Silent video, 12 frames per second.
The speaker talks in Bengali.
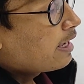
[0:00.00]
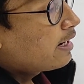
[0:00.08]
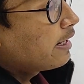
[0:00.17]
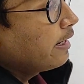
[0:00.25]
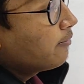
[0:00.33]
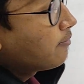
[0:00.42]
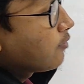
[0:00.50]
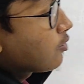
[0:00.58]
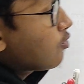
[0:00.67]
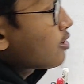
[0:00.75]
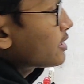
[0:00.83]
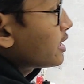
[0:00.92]
এখানে
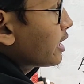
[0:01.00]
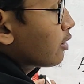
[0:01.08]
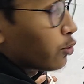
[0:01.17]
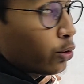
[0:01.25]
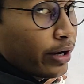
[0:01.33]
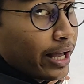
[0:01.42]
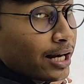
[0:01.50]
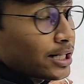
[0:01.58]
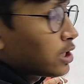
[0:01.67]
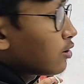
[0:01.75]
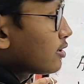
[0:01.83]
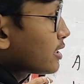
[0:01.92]
কনস্ট্যান্টটা কত এর
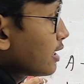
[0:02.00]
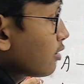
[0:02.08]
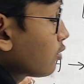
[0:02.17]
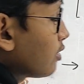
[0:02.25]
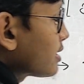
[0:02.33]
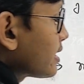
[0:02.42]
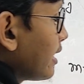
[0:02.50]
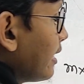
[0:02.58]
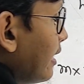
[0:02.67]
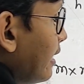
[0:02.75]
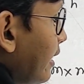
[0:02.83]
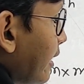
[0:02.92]
সাথে কনস্ট্যান্টটা কত আছে
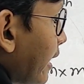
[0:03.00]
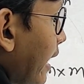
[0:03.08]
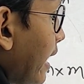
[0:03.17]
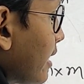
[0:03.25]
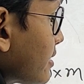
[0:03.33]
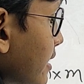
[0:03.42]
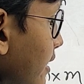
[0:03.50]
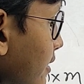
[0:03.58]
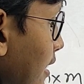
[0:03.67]
কে আছে